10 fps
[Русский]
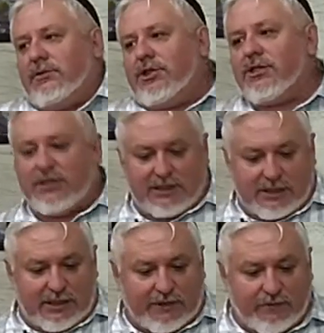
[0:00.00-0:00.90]
честно
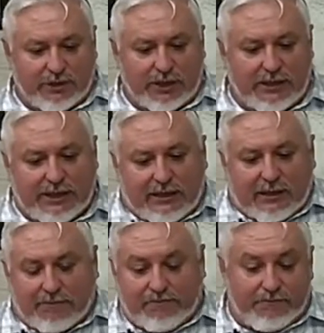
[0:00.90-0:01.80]
сказать, вот
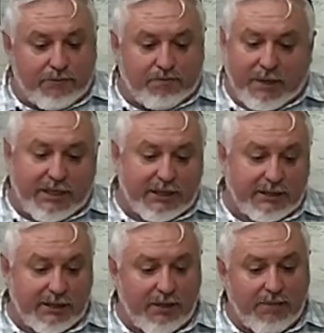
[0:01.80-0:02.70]
Александр, ну
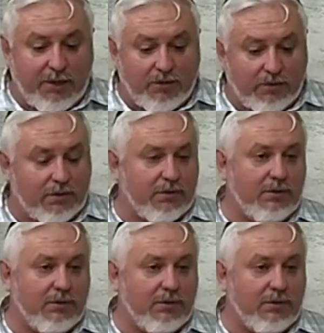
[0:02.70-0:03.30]
понятия не имею,